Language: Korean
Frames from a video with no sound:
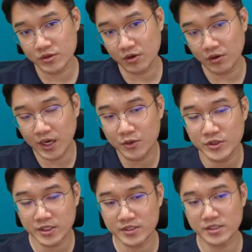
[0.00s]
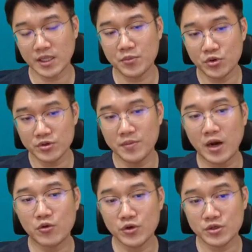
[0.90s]
어, 한 회사 이제 대표를
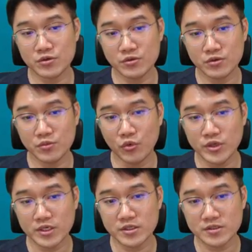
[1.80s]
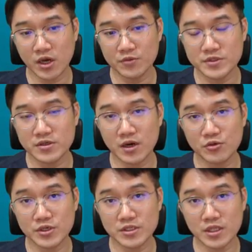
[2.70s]
맡고 있고 모이에킹 사업들을
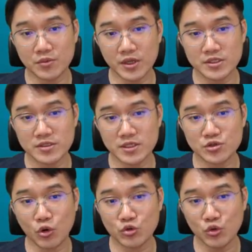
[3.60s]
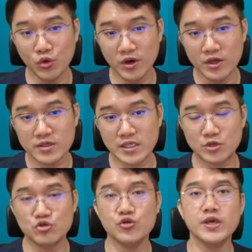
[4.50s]
하고 있기 때문에 실제 저도 이제
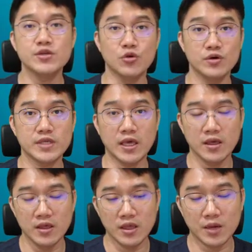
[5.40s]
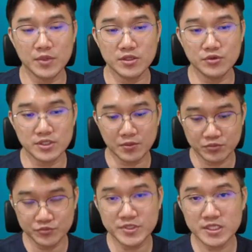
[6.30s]
QA로 이게 한마디로 이제
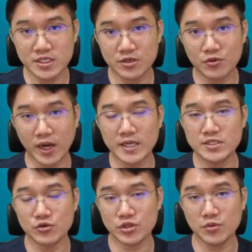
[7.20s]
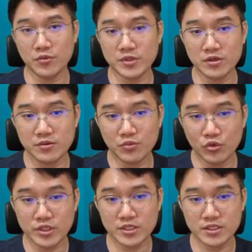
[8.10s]
품질 관리죠 어떻게 보면요
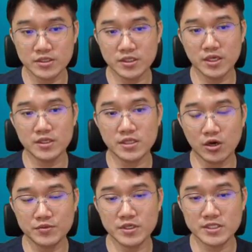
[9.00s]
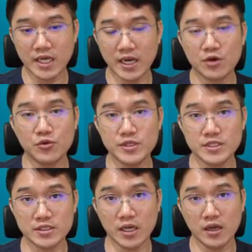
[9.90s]
모이에킹의 사업들을 잘 하고
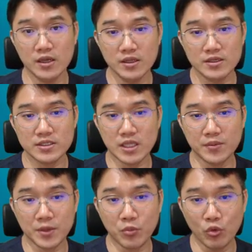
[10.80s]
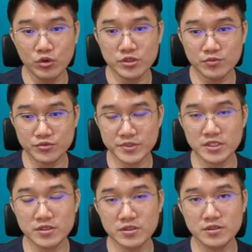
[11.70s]
있는가 그 다음에 보고서
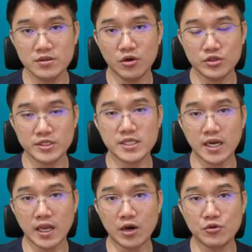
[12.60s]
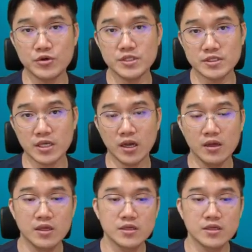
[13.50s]
품질들은 어떻게 잘 나오고 있는가